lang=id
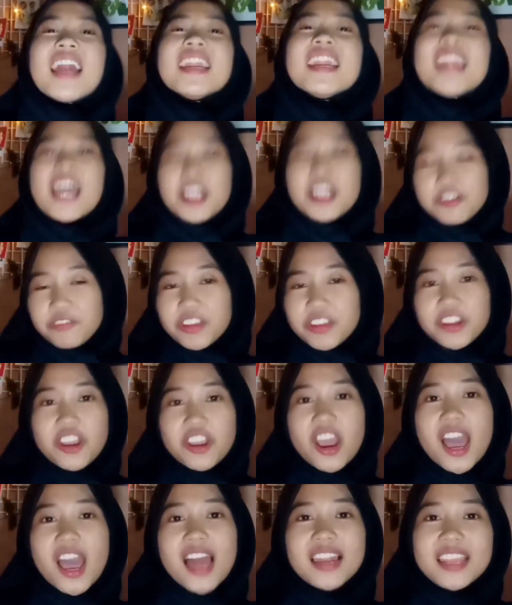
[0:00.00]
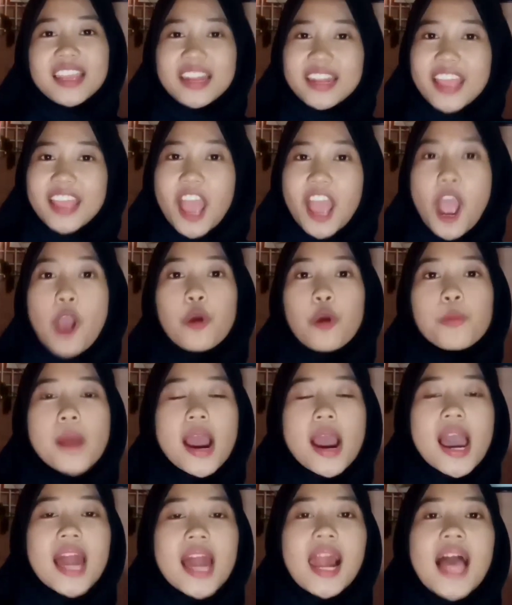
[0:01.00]
Nah di video kali ini aku
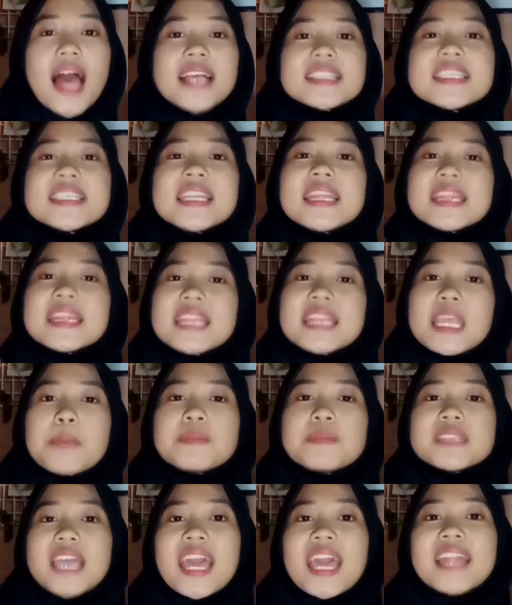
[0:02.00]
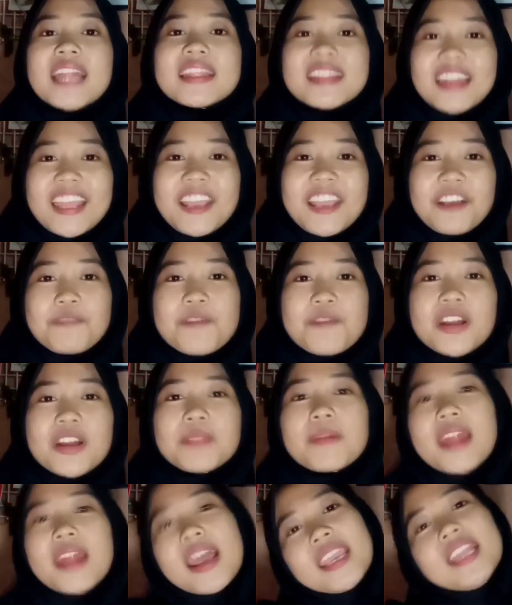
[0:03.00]
bakal ngasih tips and trick buat
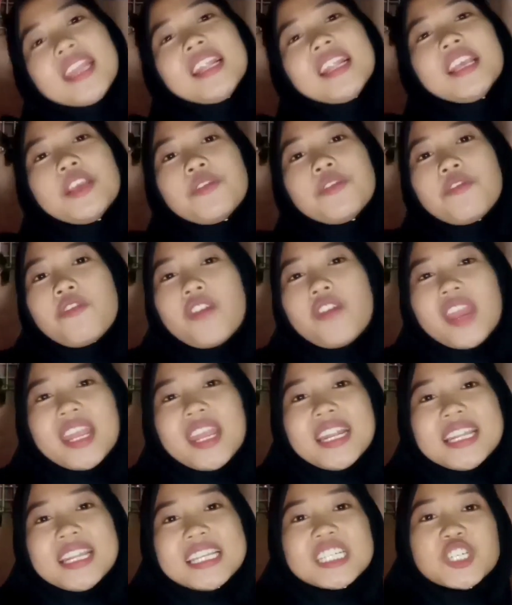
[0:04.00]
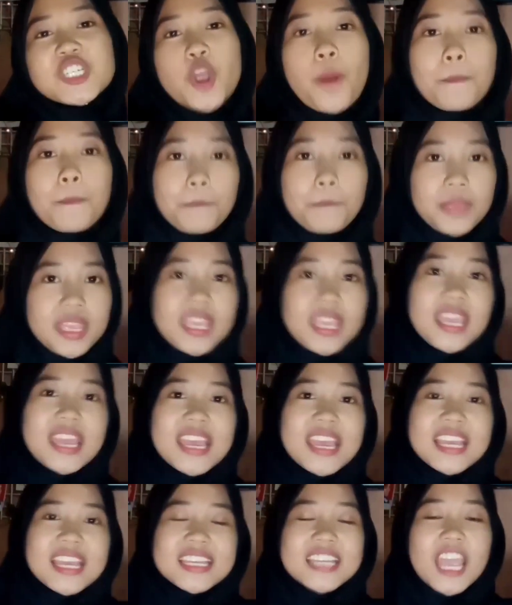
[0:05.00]
menangin giveaway di Shopee
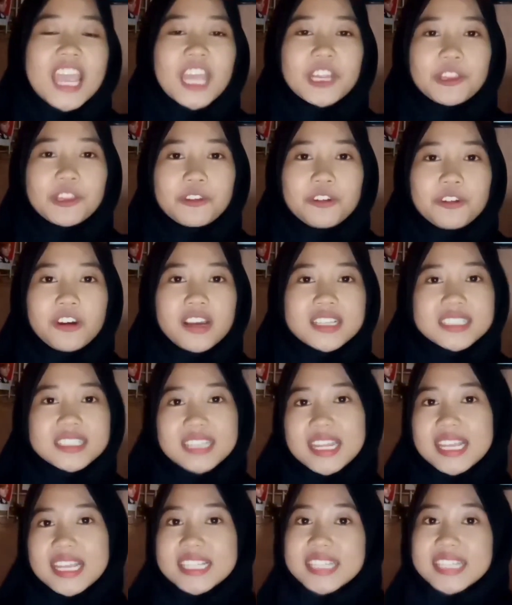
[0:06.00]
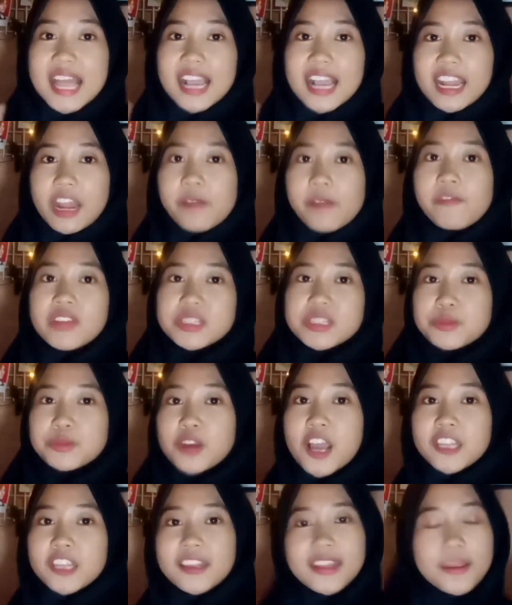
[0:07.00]
Yaitu di Instagram,
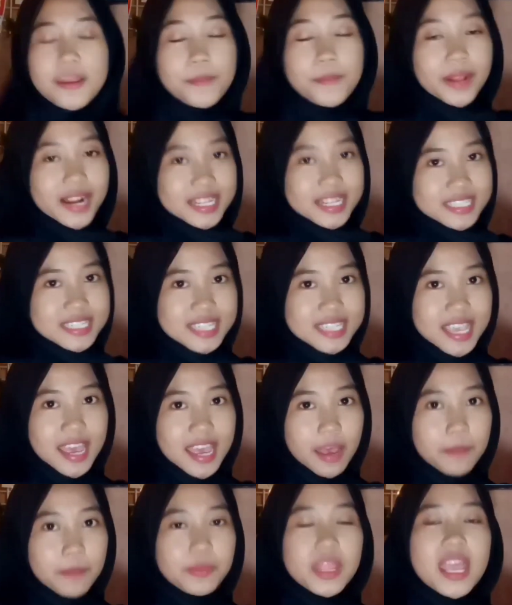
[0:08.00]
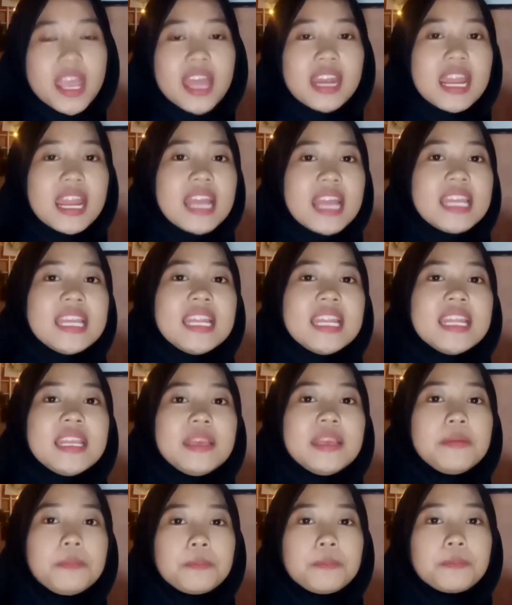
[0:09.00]
Facebook, atau di aplikasinya Nah
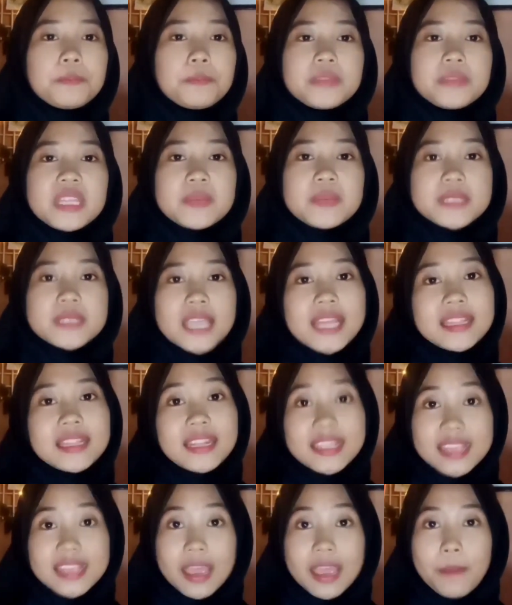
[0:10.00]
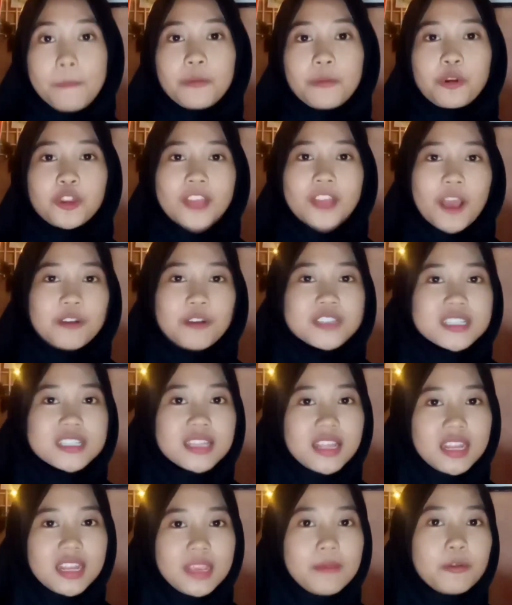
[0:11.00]
ini tips and tricknya menurut aku
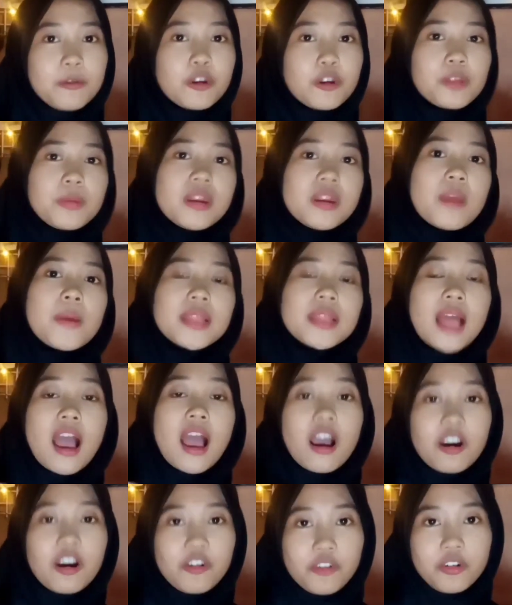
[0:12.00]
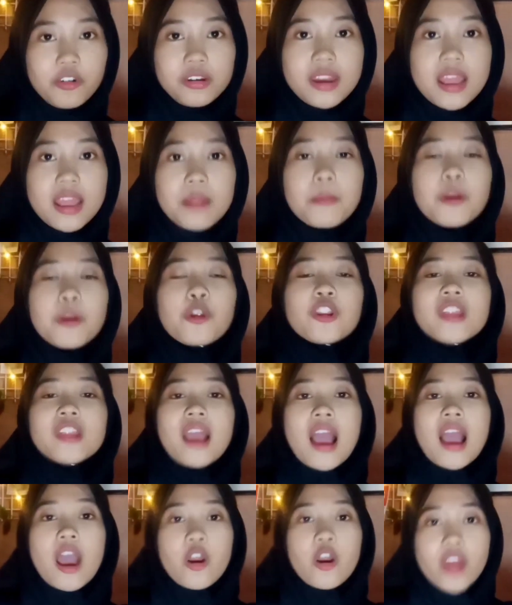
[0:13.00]
sendiri, menurut pendapat aku Dan menurut
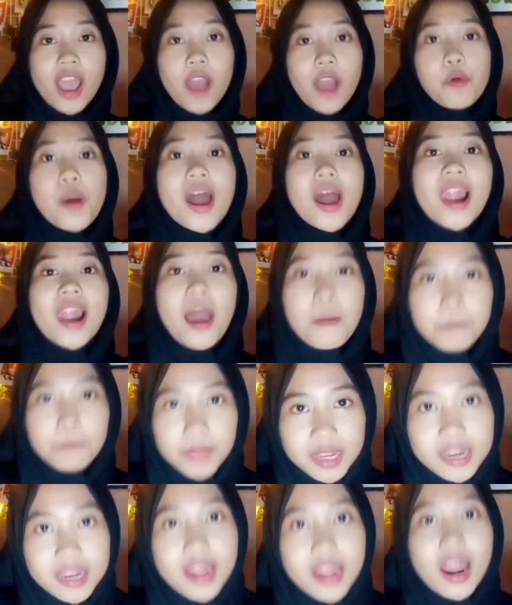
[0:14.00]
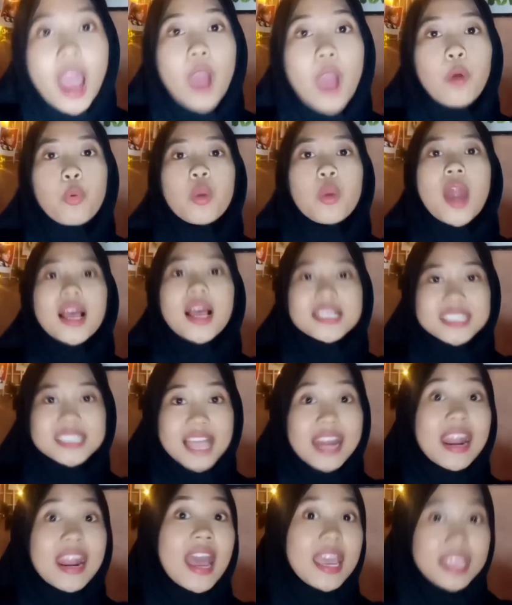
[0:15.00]
yang udah aku alamin dan aku
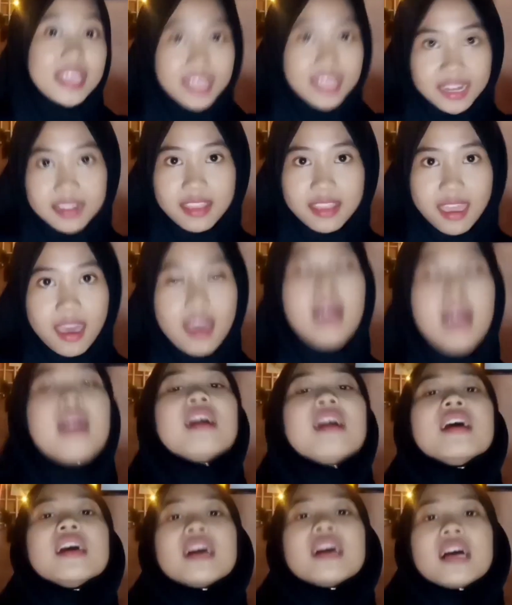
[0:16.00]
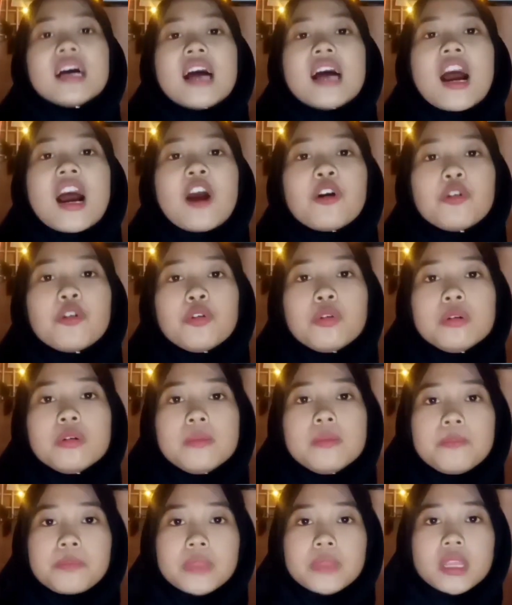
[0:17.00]
laksanain ya Aku